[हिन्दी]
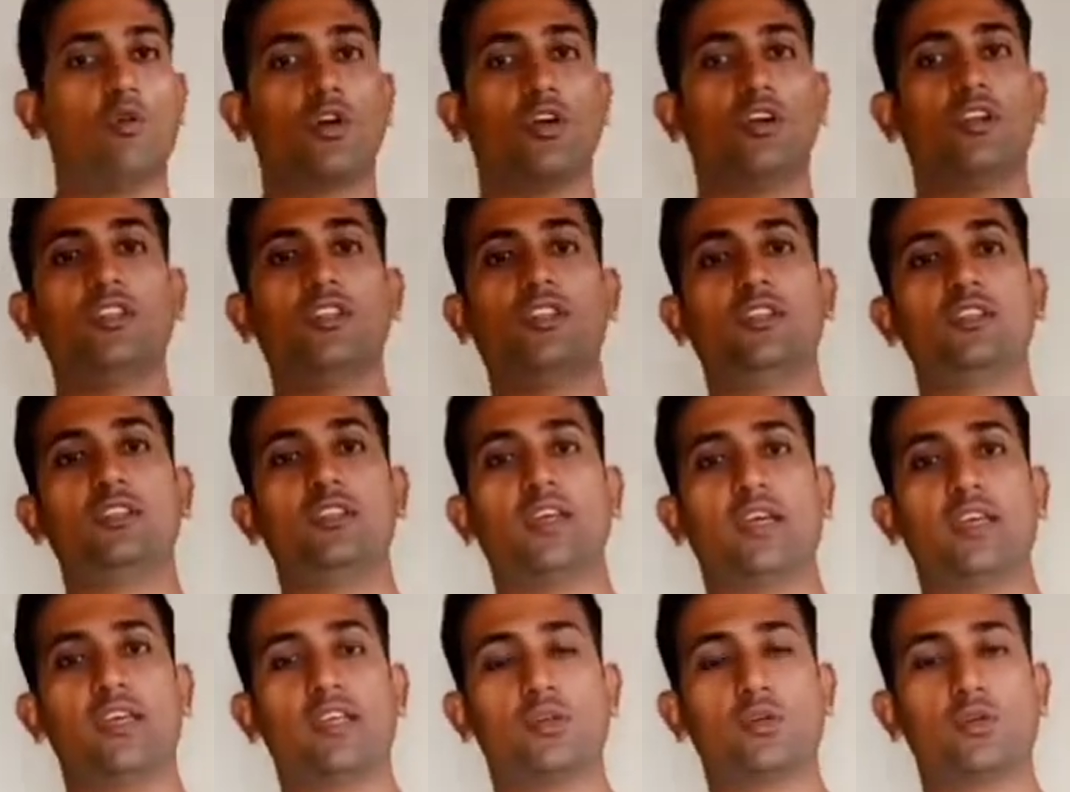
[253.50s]
वार्निंग दी
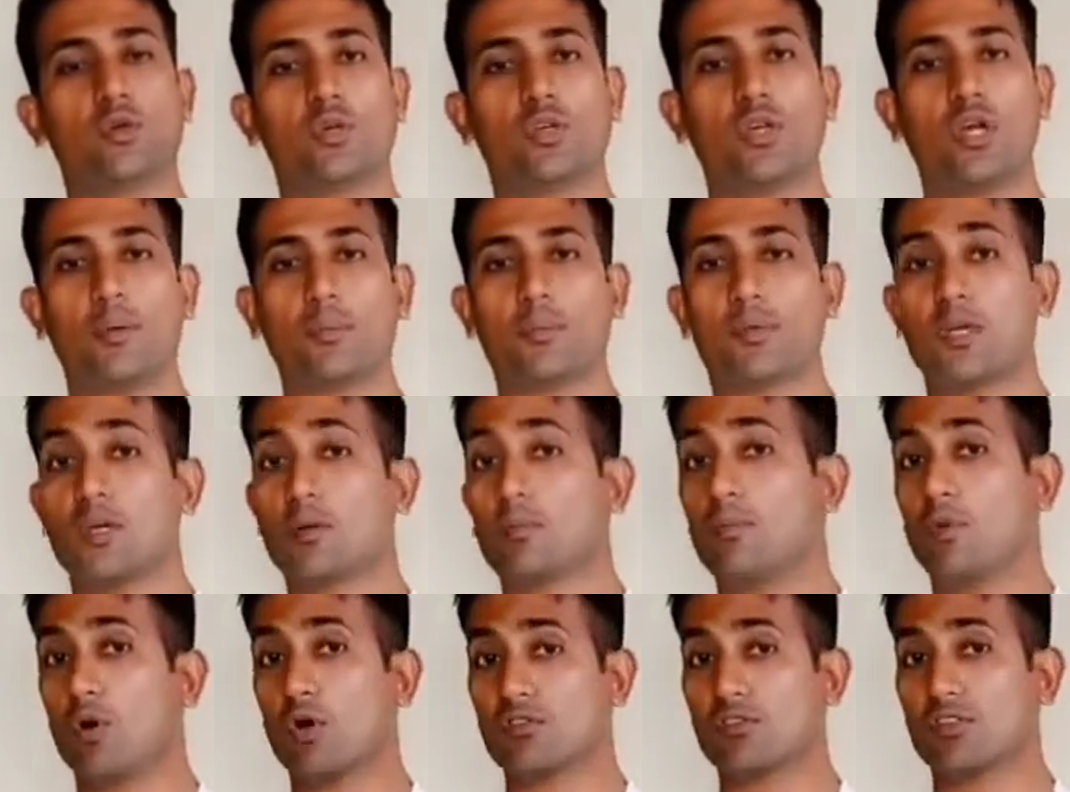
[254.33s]
जाएगी क्योंकि आप
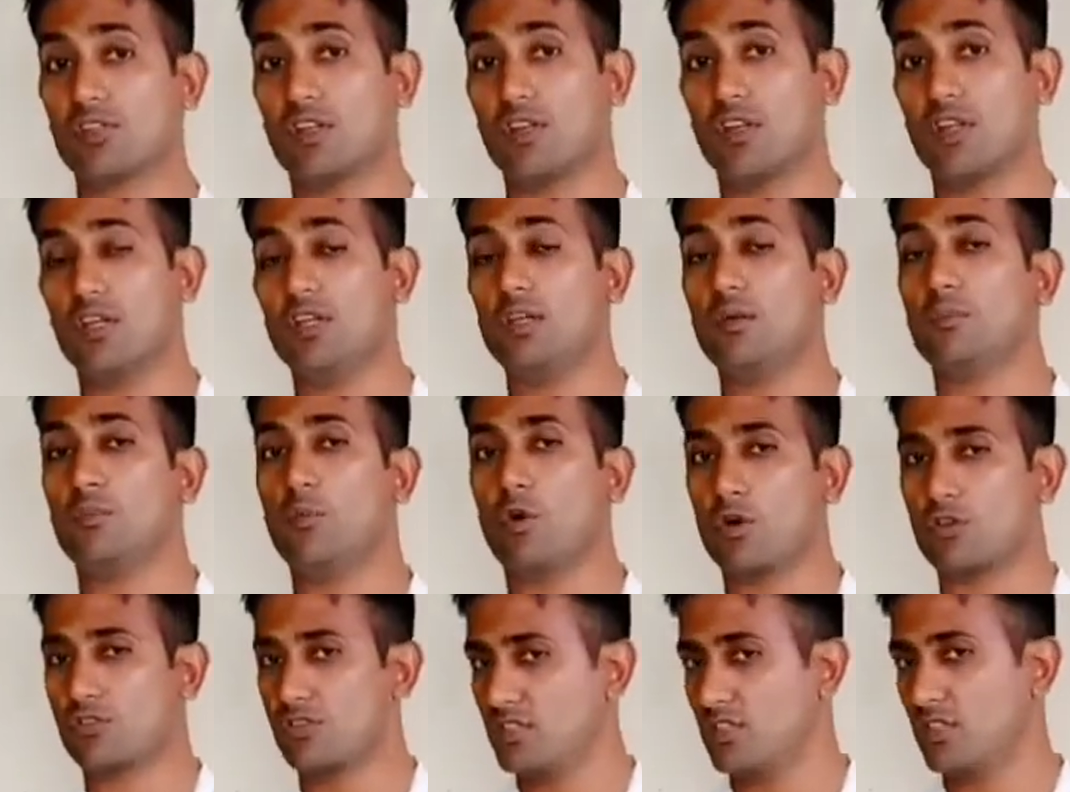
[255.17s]
किक बॉक्सिंग नहीं
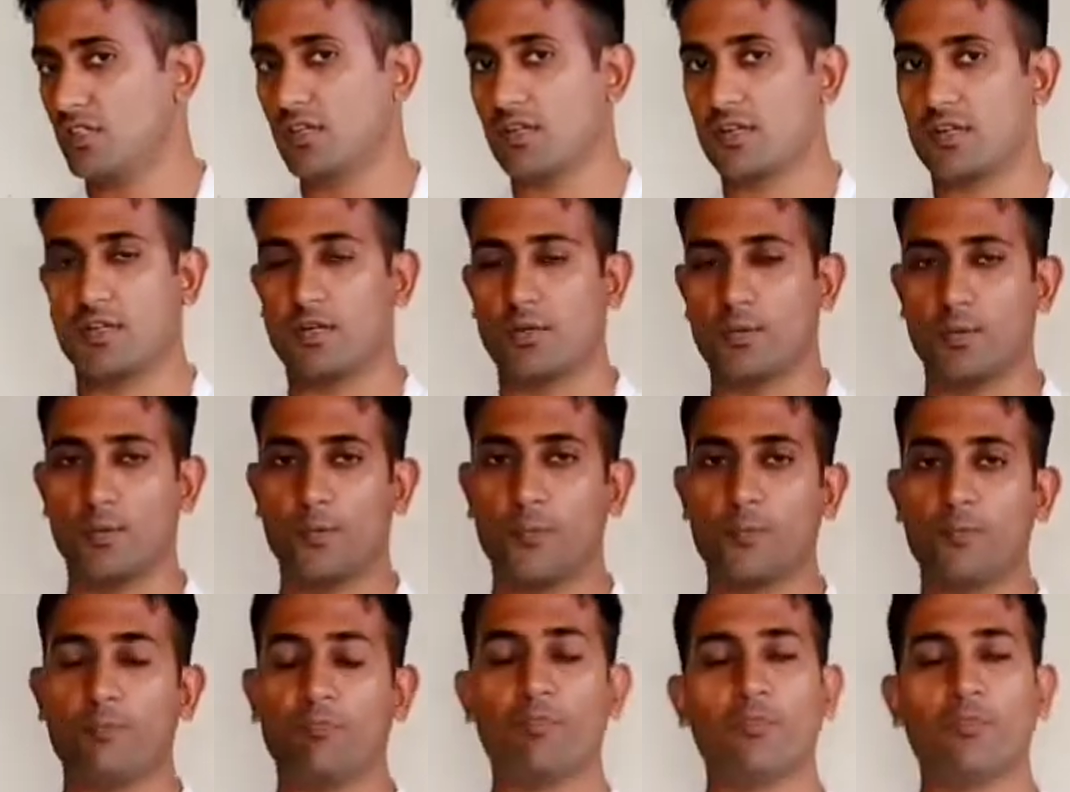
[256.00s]
बॉक्सिंग कर रहे हो